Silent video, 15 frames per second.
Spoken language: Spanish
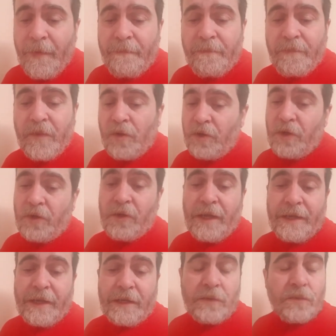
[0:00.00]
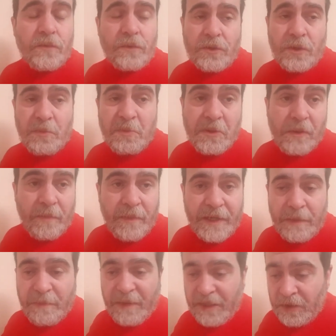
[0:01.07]
No creo que haya ningún otro problema en
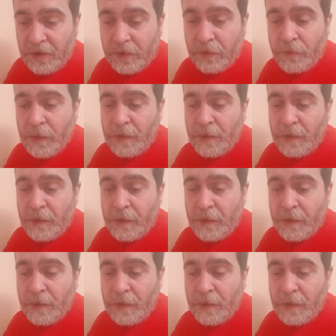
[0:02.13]
el partido,